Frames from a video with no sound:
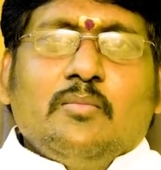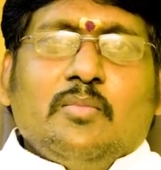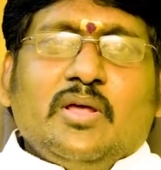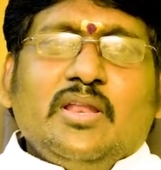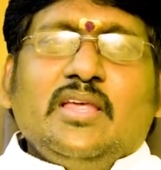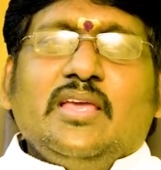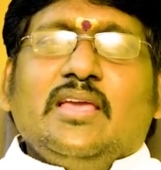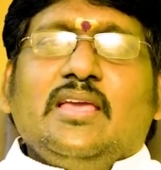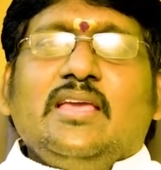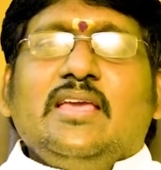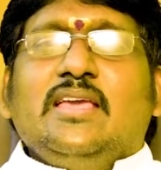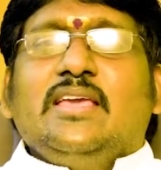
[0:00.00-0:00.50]

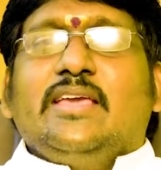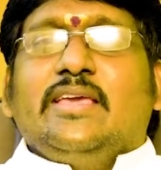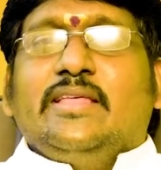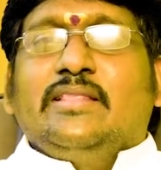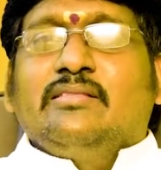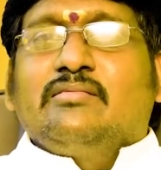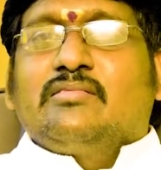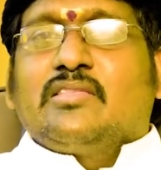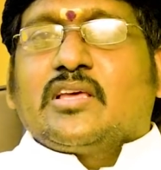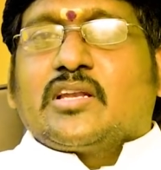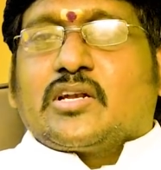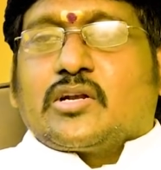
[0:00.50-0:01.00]
మరి
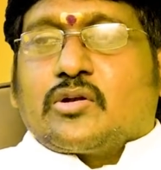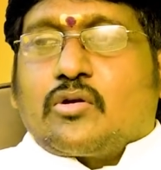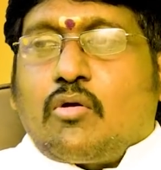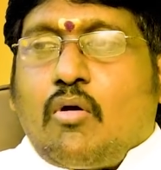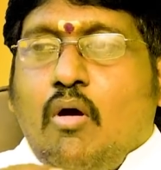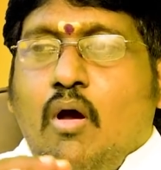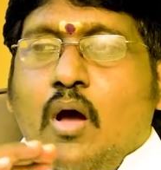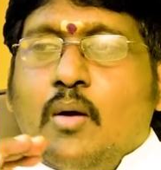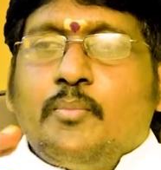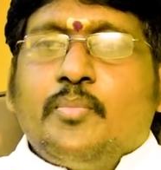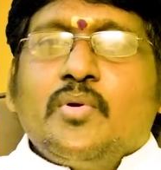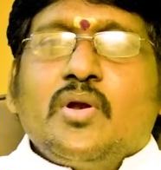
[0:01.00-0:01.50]
ఇంత
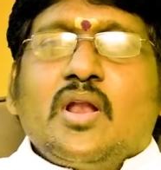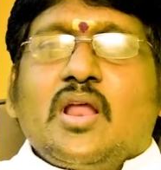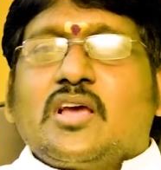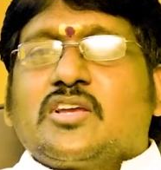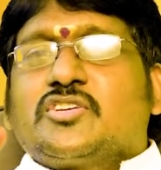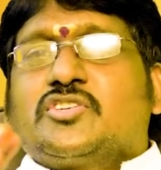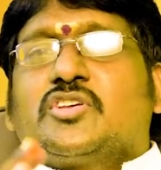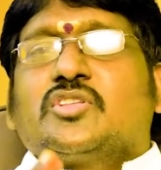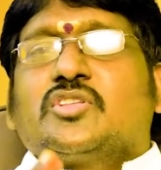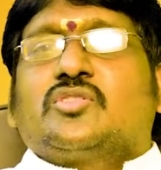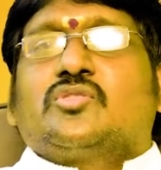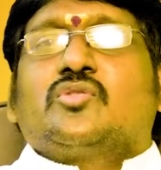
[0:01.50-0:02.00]
టాప్
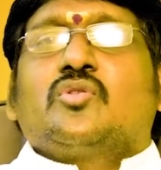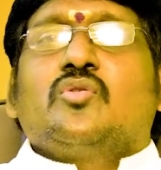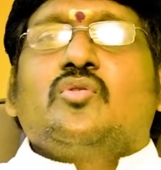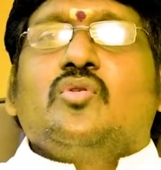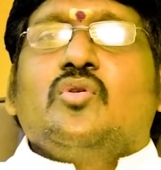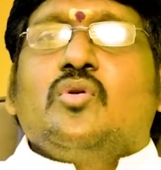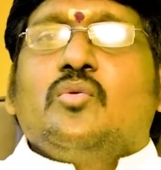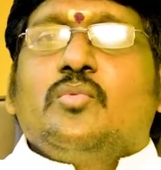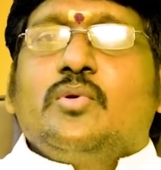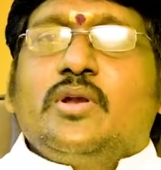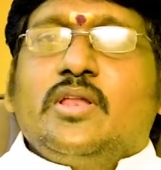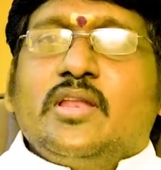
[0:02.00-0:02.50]

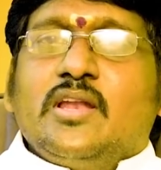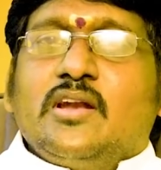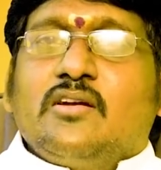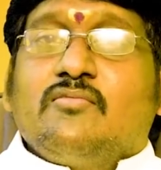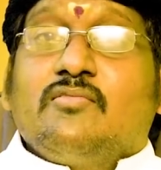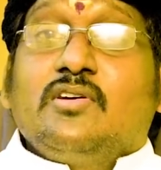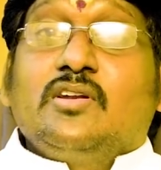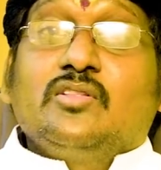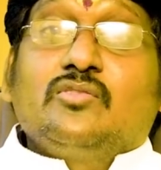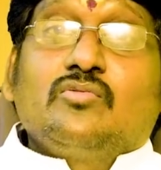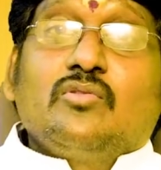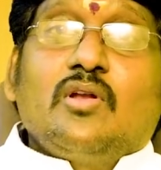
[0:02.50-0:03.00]
నక్షత్రంలో
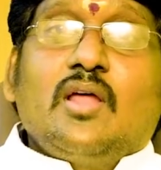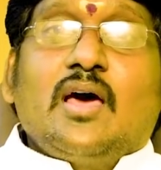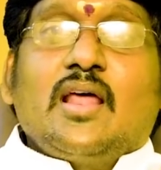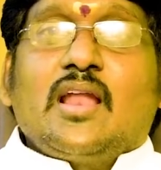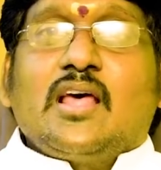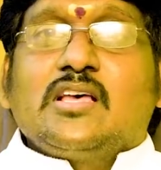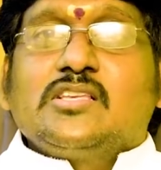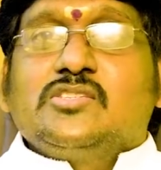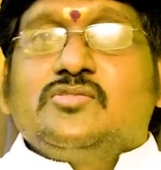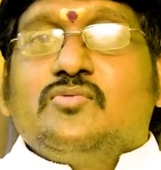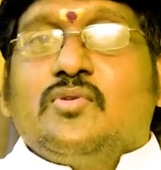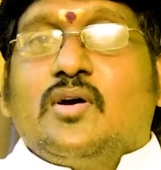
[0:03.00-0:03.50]
పుట్టినటువంటి
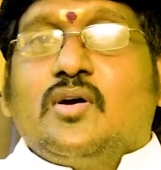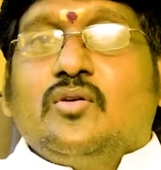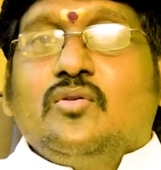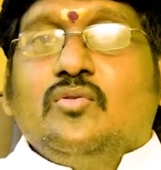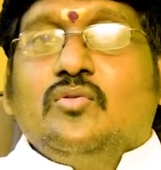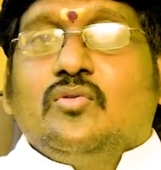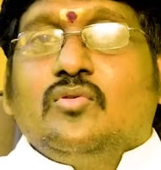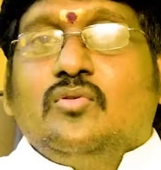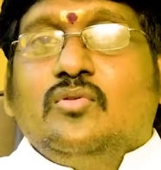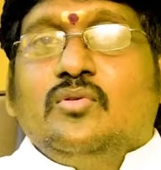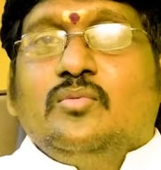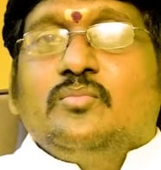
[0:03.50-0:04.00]
తులారాశి వారు
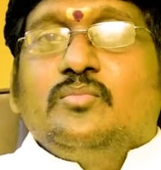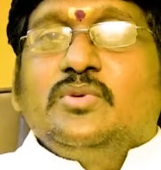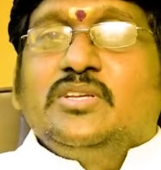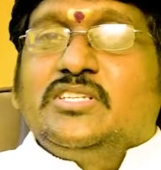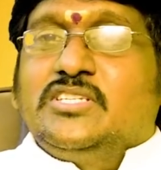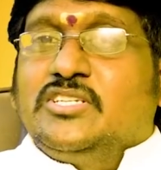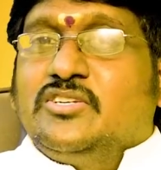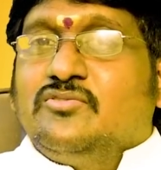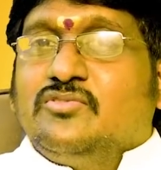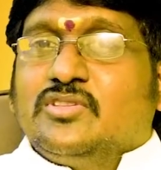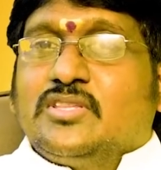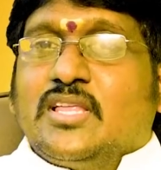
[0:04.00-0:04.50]
మీ
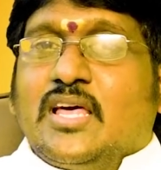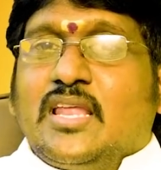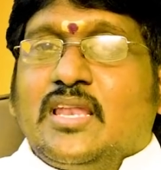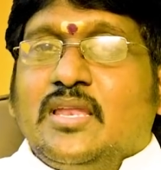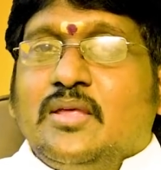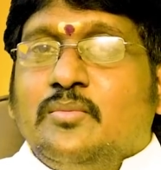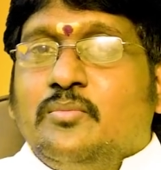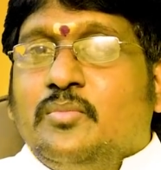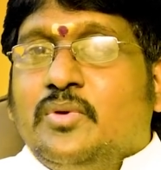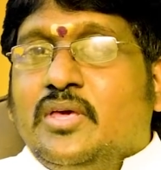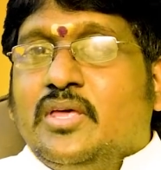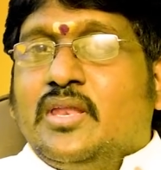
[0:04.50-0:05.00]

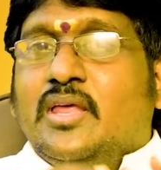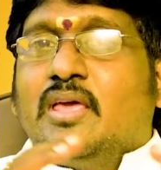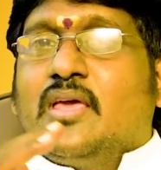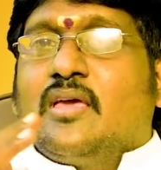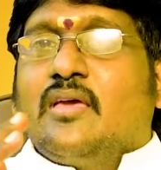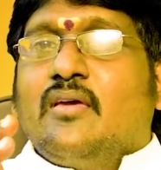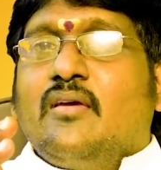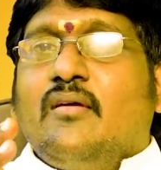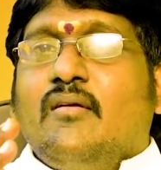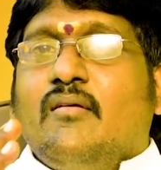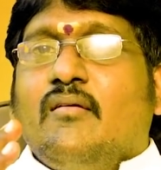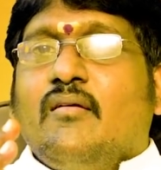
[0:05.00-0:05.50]
జీవితాన్ని మీరే
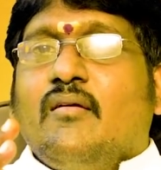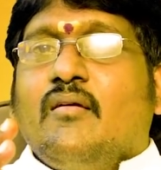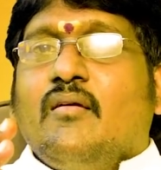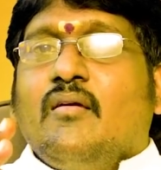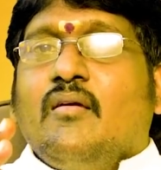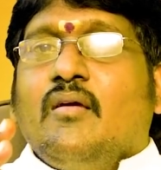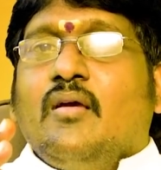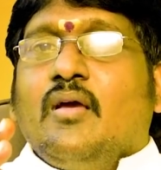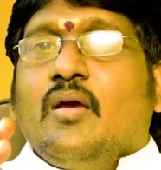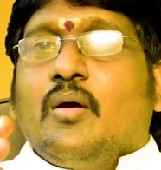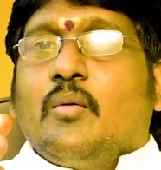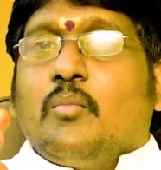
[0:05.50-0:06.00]

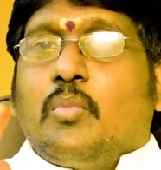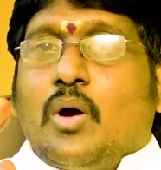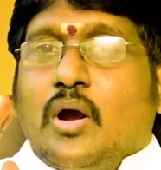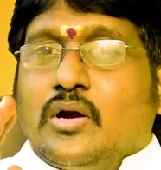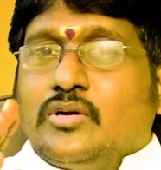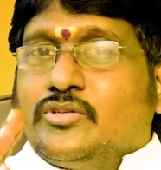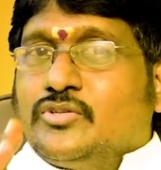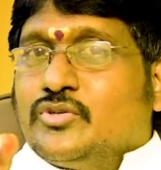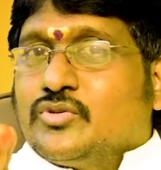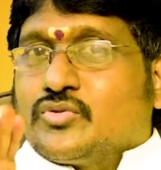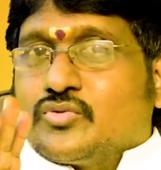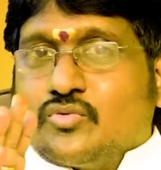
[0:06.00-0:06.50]

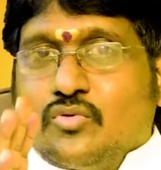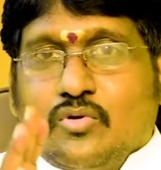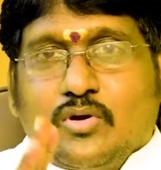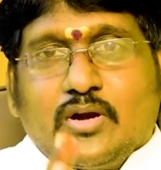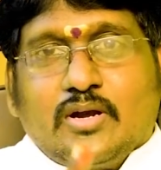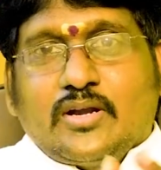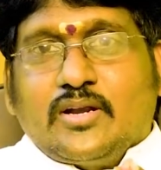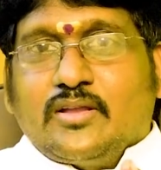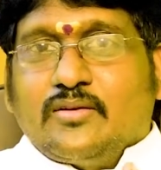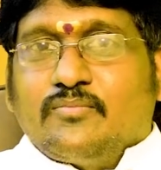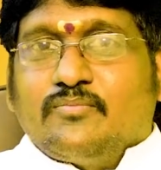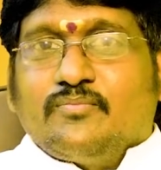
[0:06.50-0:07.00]
పాడు
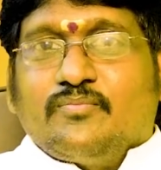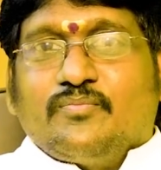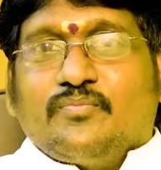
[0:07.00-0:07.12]
చేసుకోకండి